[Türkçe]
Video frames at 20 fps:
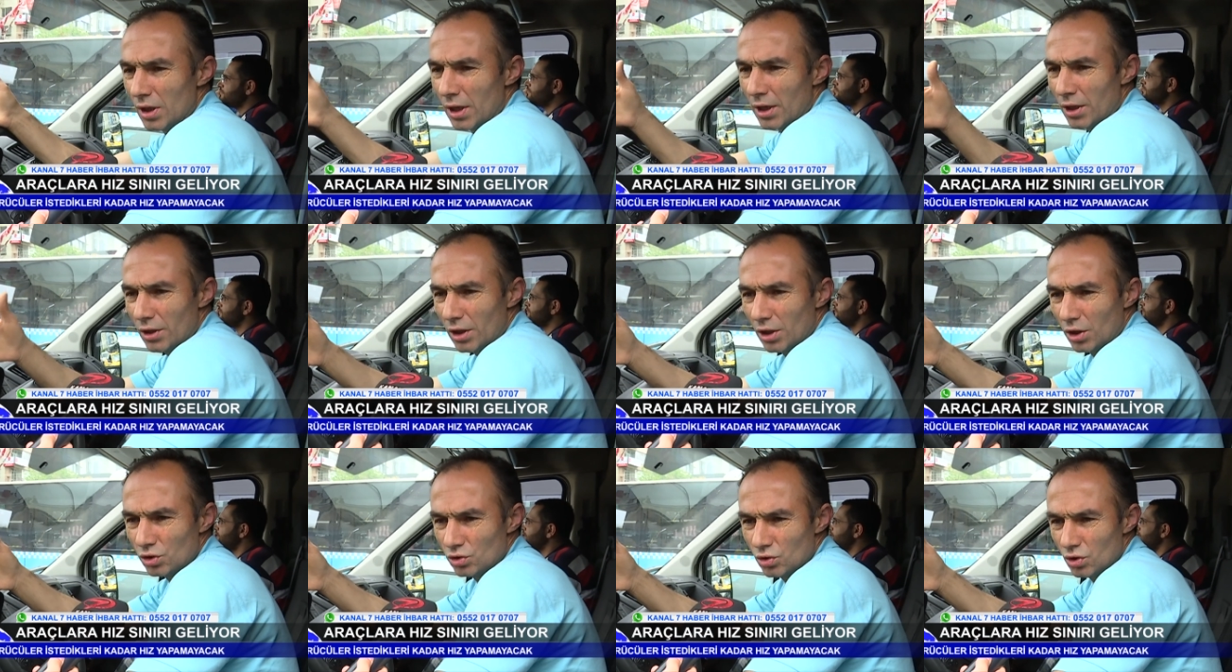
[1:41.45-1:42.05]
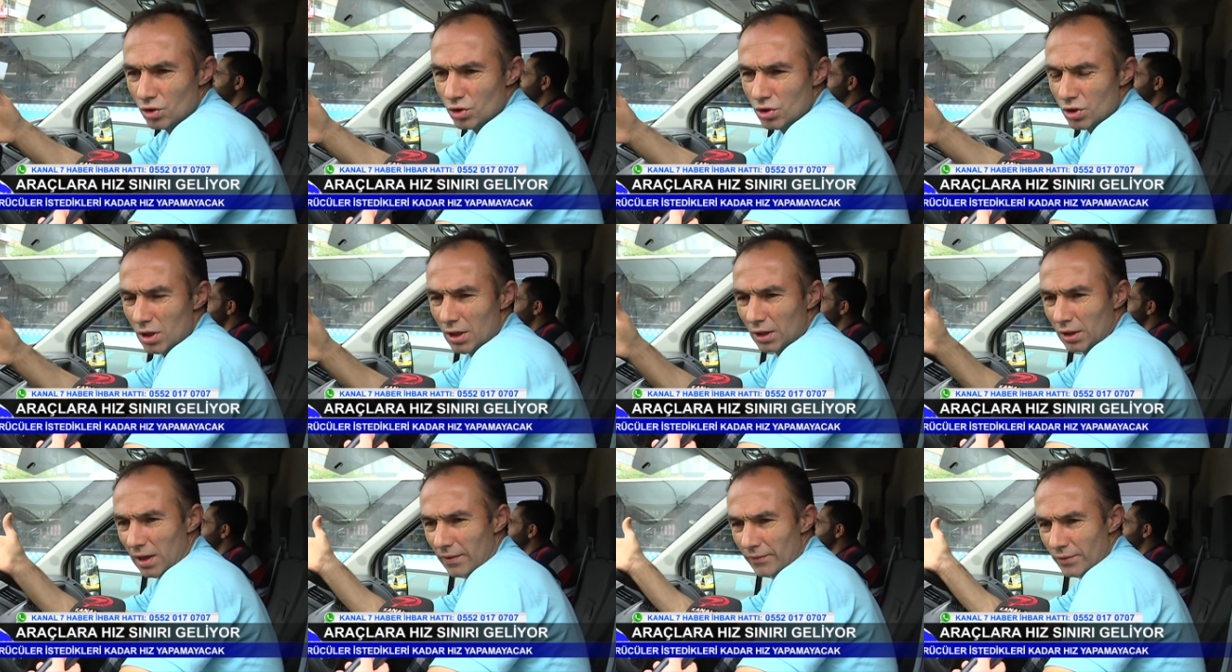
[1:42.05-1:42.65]
yanındaki
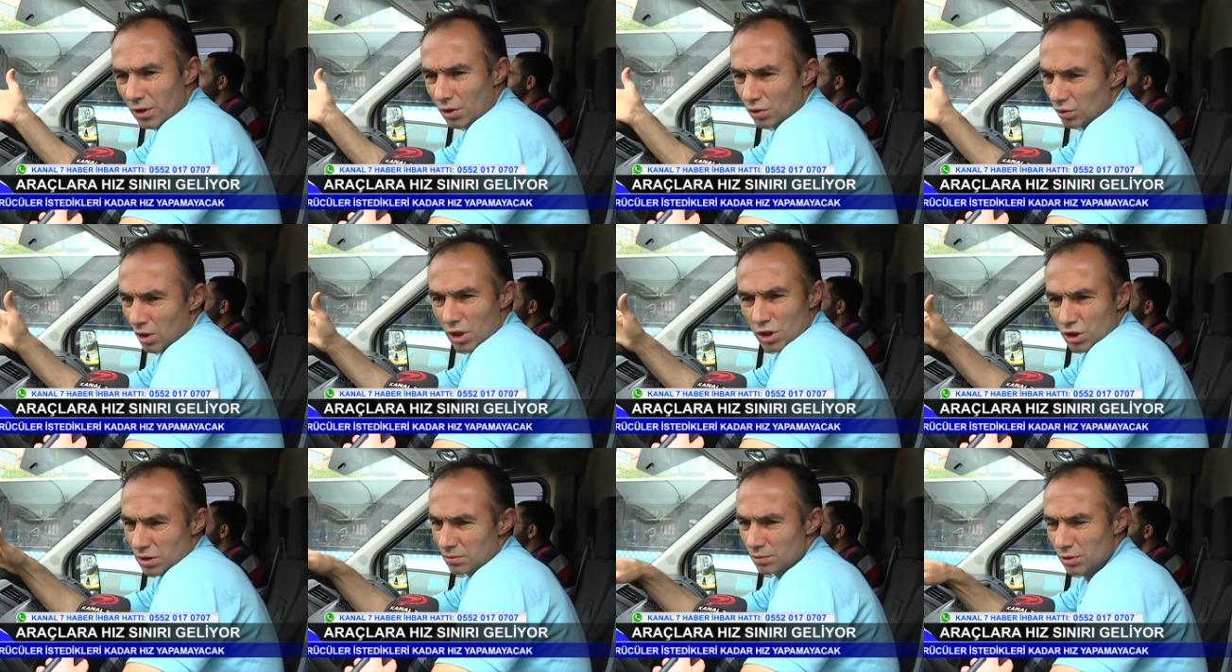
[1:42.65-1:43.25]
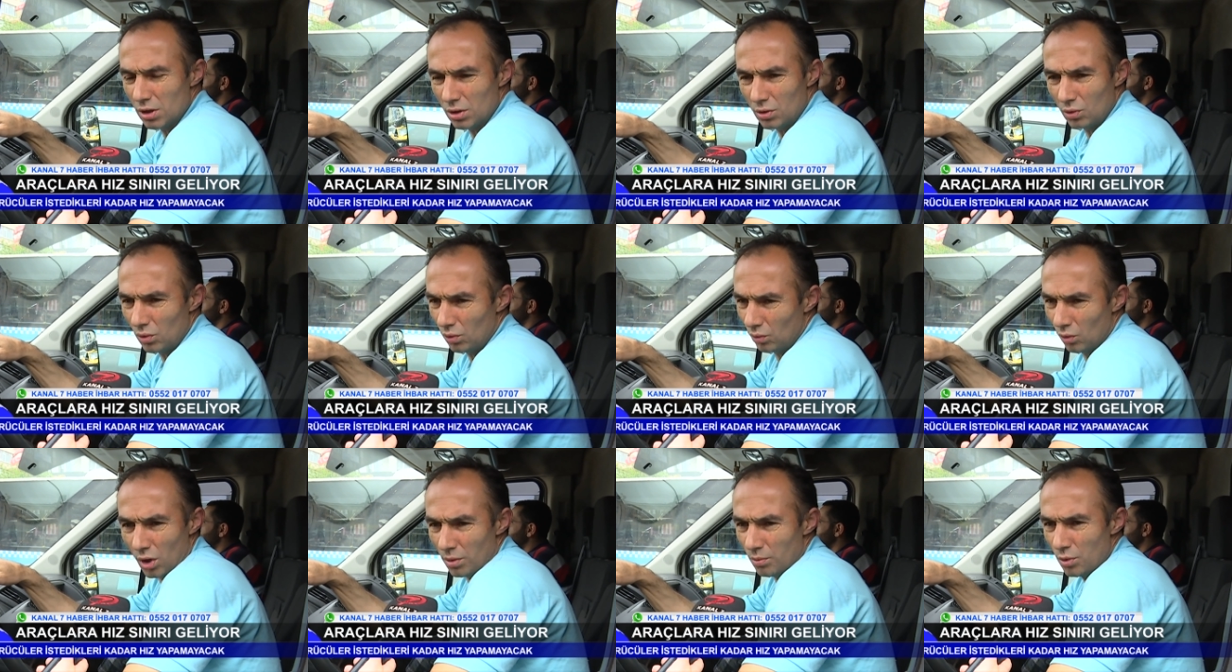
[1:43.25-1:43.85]
sürücüyü, etrafındaki sürücüyü hiç kimseyi
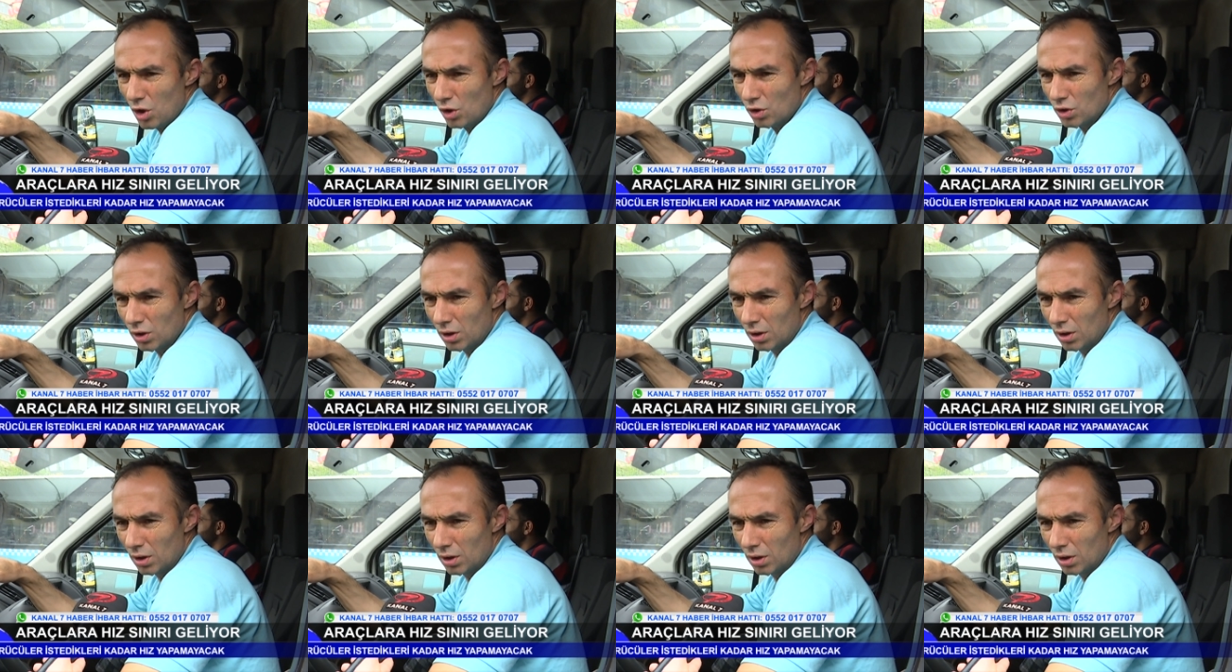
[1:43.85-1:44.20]
görmüyor ki.